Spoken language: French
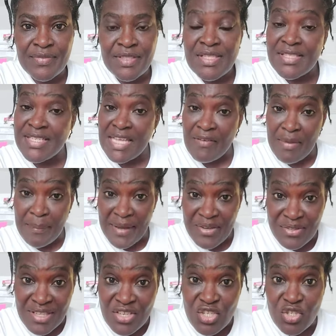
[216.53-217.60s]
S'il n'y avait pas eu
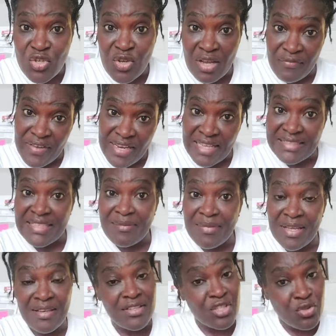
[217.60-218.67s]
d'injures envers la
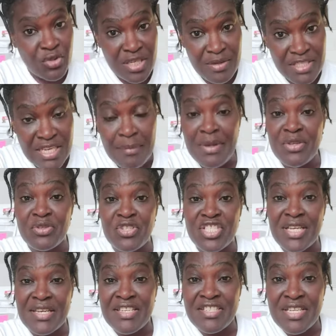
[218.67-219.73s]
dame-là, il n'y aurait jamais eu de
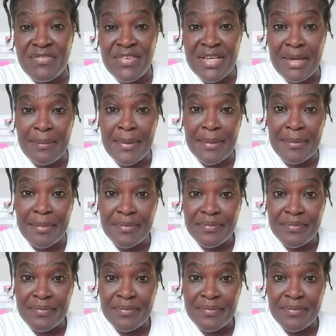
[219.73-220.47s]
challenge Yves capable.